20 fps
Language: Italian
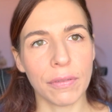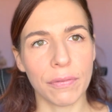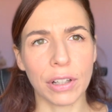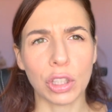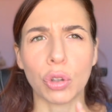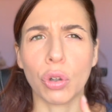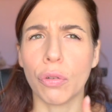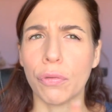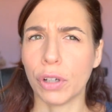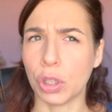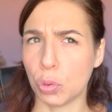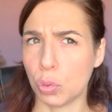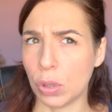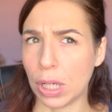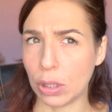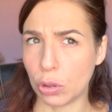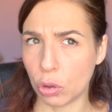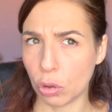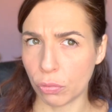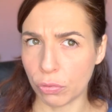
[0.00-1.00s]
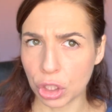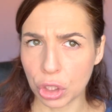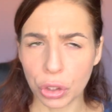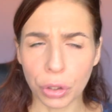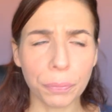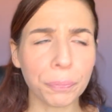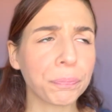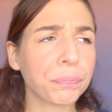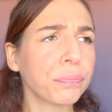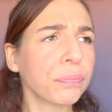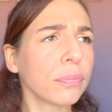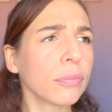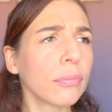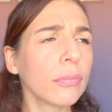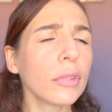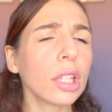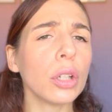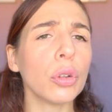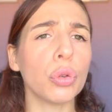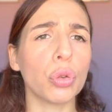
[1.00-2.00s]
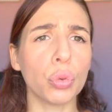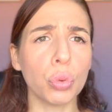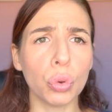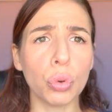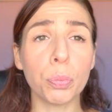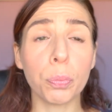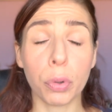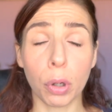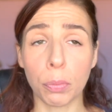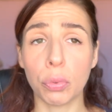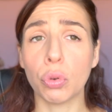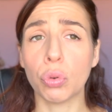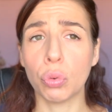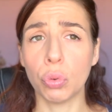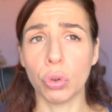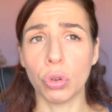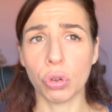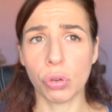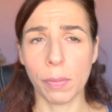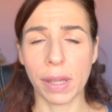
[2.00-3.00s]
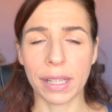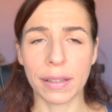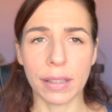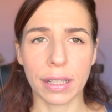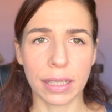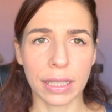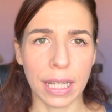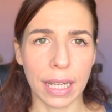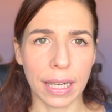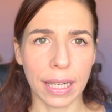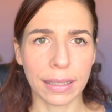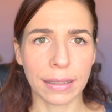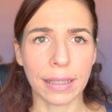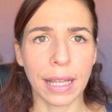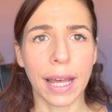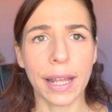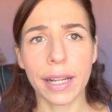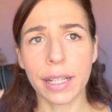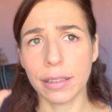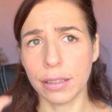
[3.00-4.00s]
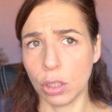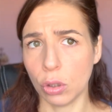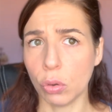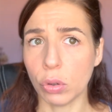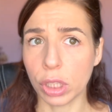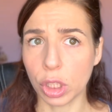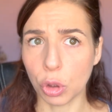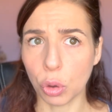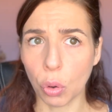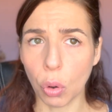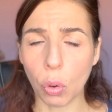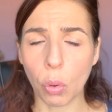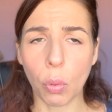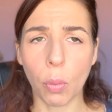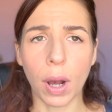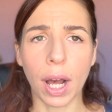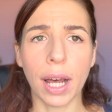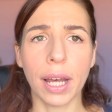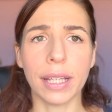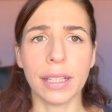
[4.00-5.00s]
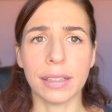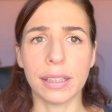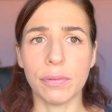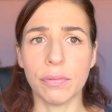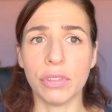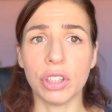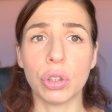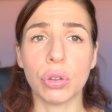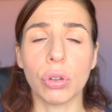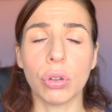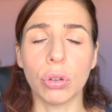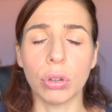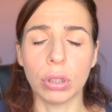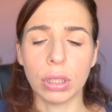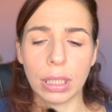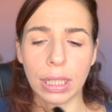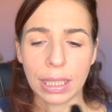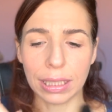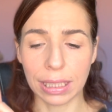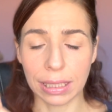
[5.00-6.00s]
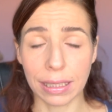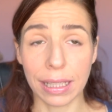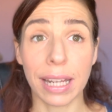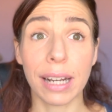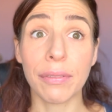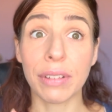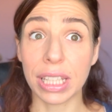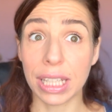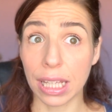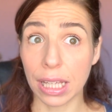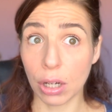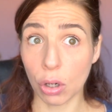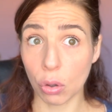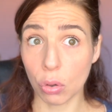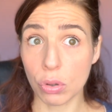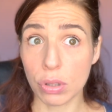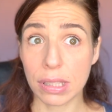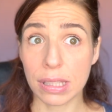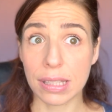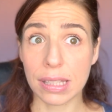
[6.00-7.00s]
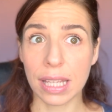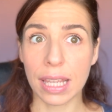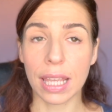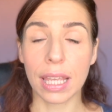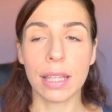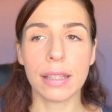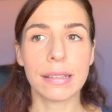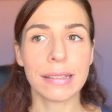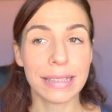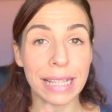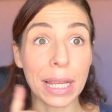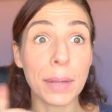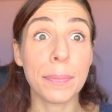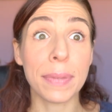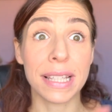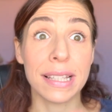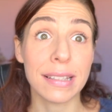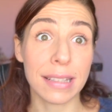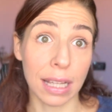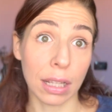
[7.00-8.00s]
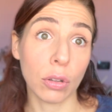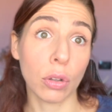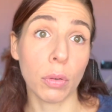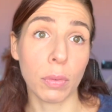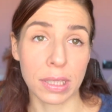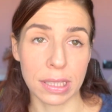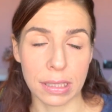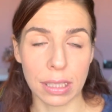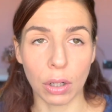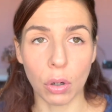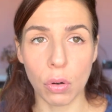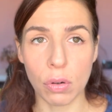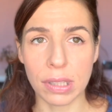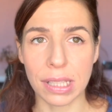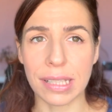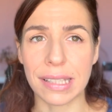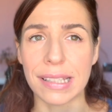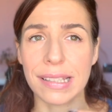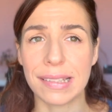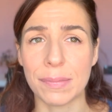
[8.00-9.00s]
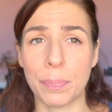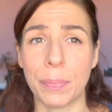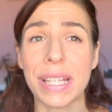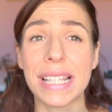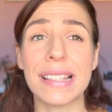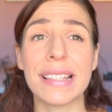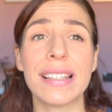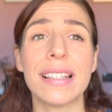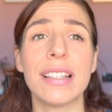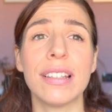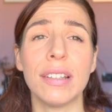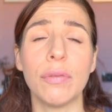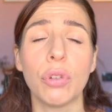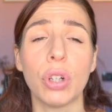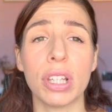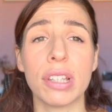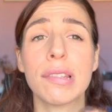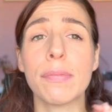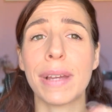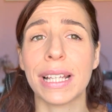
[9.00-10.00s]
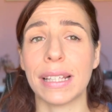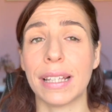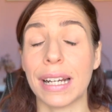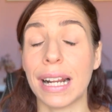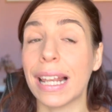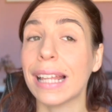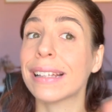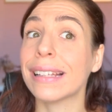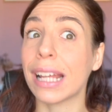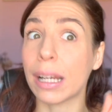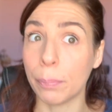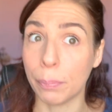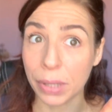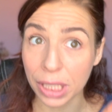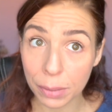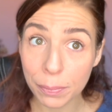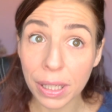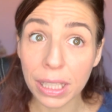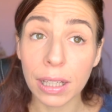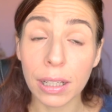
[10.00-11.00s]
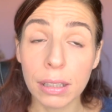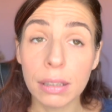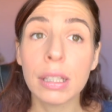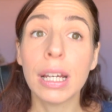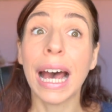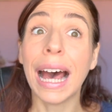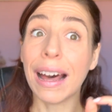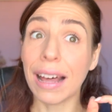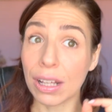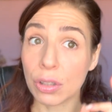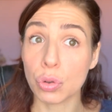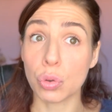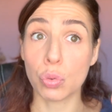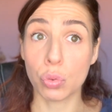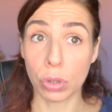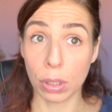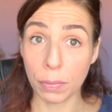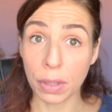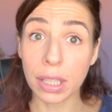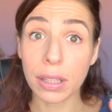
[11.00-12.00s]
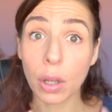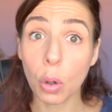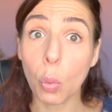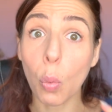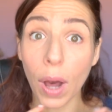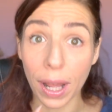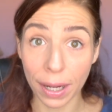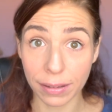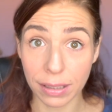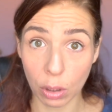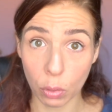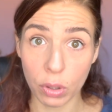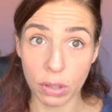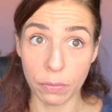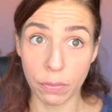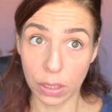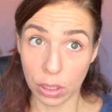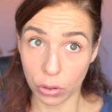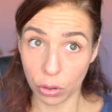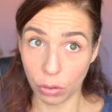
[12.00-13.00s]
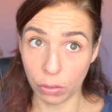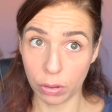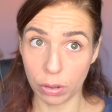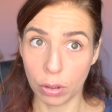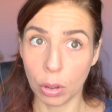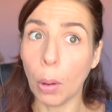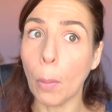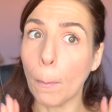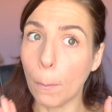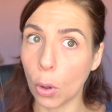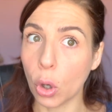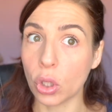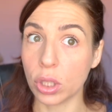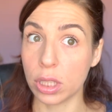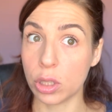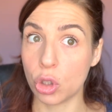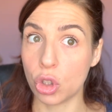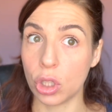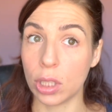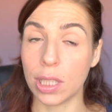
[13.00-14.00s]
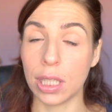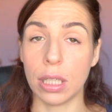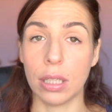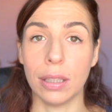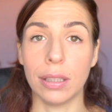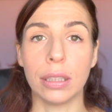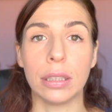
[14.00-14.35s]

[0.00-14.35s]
fatto che ho fatto un altro video sul, proprio sullo smettere di allattare, te lo linko qua e ti invito ad andare a vederlo se stai pensando a questa cosa, se pensi di voler smettere di allattare prima assolutamente guarda quel video, poi decidi